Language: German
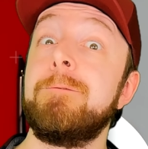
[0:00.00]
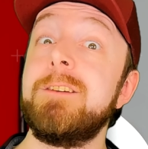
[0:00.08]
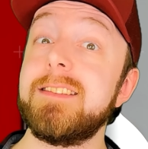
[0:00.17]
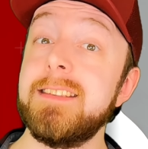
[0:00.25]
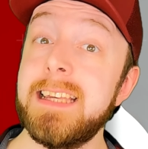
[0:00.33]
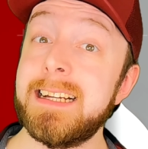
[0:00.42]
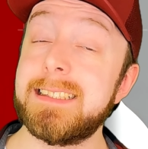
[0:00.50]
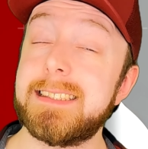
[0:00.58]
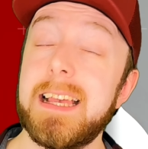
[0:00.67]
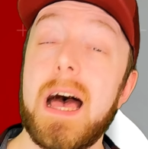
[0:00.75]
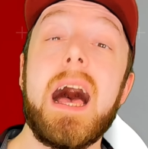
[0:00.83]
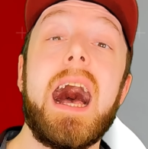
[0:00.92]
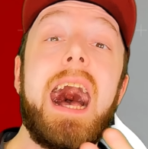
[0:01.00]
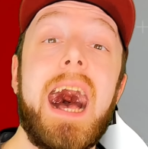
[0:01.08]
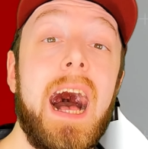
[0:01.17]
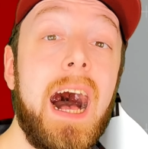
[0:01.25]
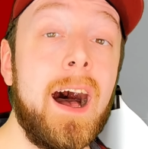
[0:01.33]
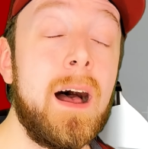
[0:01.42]
wir wissen jetzt,
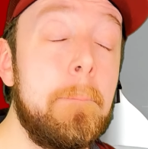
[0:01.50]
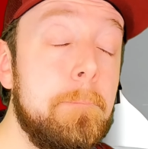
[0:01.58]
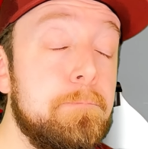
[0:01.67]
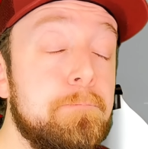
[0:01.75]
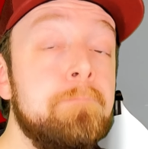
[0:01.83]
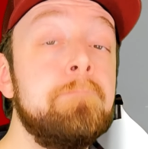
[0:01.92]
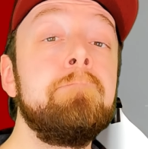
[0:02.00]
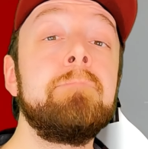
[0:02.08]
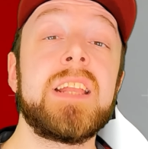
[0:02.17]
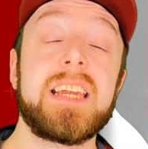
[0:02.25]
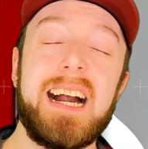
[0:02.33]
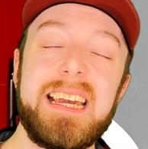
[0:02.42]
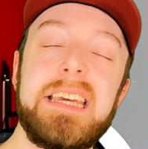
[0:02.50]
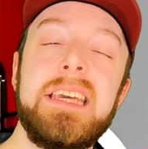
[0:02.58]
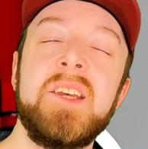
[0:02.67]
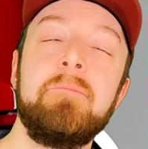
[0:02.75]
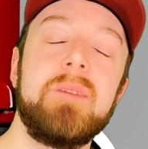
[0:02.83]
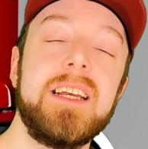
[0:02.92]
aha, hm,
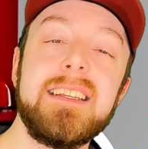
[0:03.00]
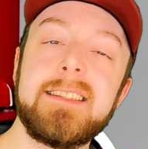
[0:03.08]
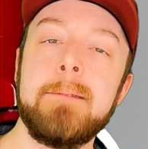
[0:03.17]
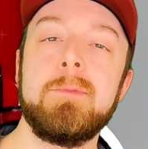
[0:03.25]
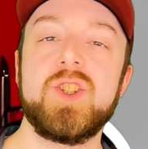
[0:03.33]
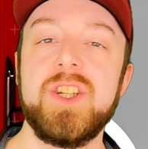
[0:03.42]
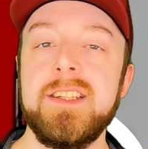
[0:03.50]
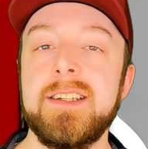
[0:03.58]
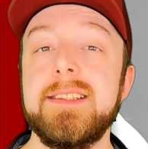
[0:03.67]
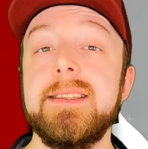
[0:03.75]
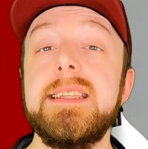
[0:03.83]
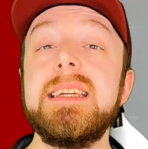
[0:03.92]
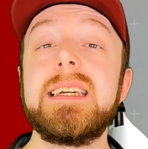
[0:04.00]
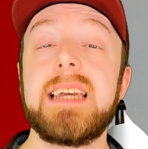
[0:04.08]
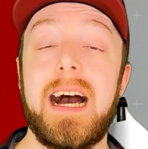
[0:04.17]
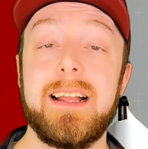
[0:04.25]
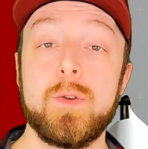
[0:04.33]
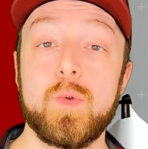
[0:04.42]
KI ist eine Maschine, die
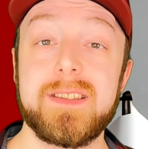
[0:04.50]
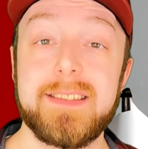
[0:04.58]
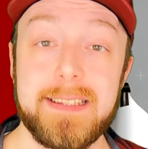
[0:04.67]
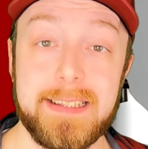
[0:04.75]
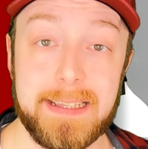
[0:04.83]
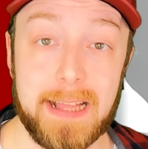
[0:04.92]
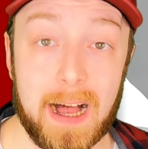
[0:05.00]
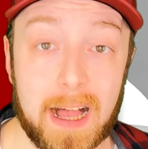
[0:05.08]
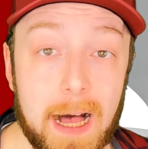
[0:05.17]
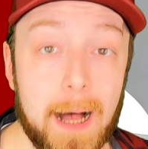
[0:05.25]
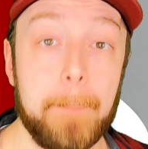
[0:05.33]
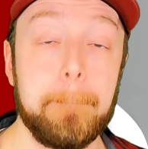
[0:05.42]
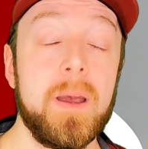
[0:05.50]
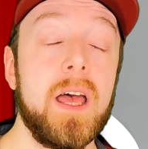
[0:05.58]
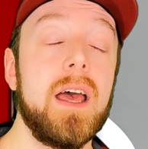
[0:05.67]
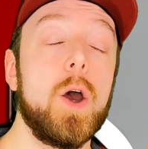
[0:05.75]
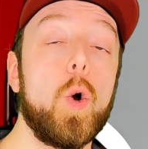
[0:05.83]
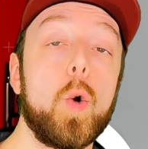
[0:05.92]
kann uns nachahmen.
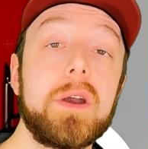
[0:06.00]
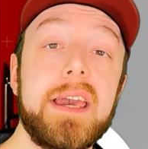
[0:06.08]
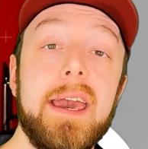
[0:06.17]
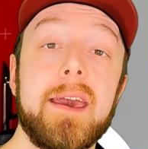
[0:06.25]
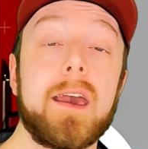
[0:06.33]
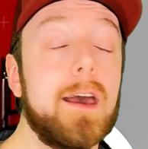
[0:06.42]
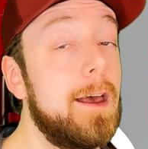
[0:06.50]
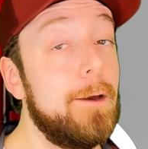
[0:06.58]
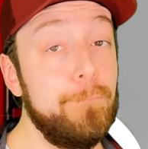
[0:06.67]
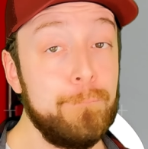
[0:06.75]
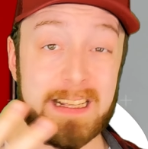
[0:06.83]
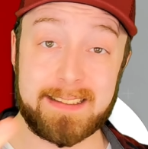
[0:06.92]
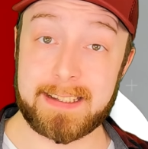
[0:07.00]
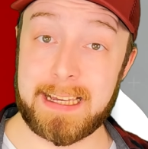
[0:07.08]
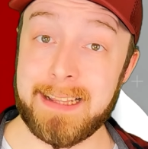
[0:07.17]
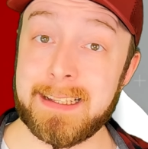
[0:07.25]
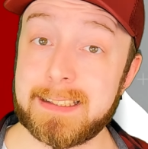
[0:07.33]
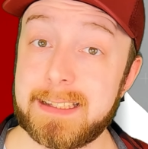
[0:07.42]
Okay, was
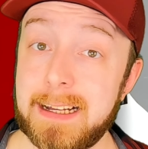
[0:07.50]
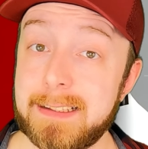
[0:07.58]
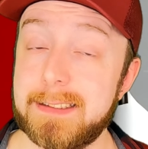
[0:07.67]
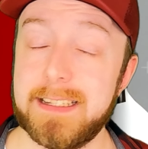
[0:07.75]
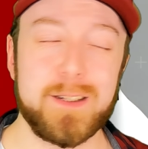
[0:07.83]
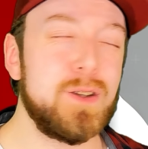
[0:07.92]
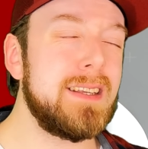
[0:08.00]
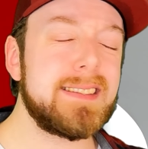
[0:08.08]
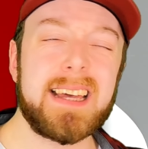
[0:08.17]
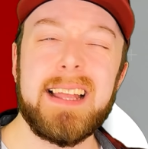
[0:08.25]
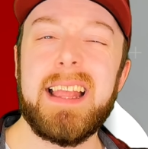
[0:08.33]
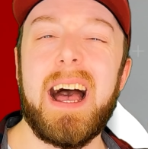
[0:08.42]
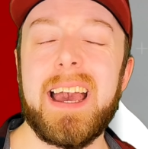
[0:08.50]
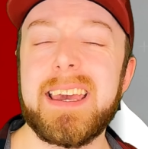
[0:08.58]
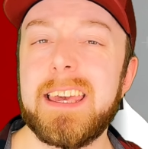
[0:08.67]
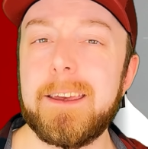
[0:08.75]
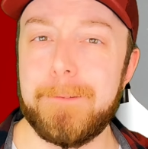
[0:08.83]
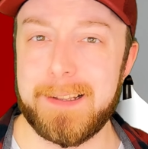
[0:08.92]
kann das Ganze? Es kann
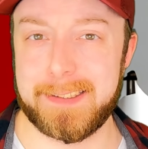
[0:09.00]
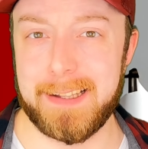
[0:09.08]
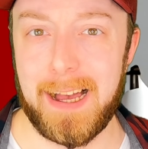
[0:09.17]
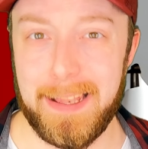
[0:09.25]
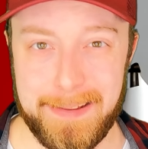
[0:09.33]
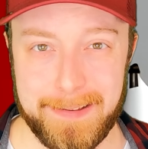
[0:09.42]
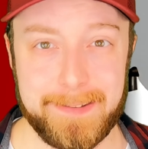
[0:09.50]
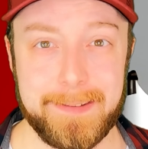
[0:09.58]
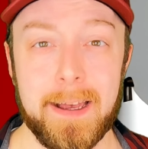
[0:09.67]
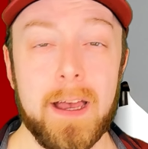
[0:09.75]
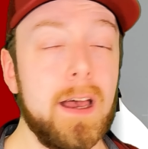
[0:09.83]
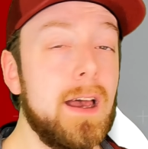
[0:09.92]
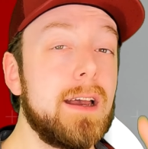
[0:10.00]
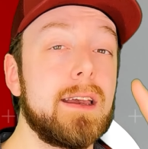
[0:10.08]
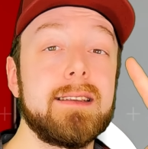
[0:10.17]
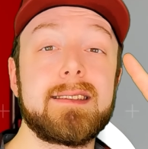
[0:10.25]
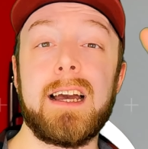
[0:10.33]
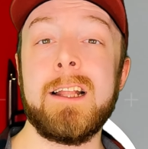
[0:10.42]
eigentlich fast alles.
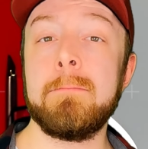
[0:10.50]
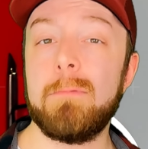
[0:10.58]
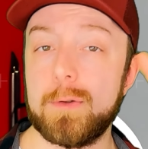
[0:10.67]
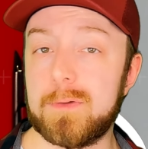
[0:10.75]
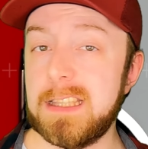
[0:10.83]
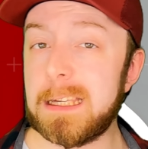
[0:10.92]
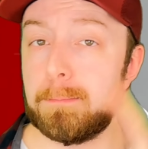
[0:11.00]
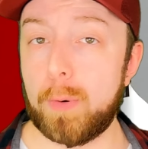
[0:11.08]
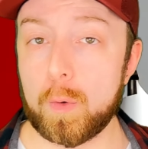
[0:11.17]
Es kann Musik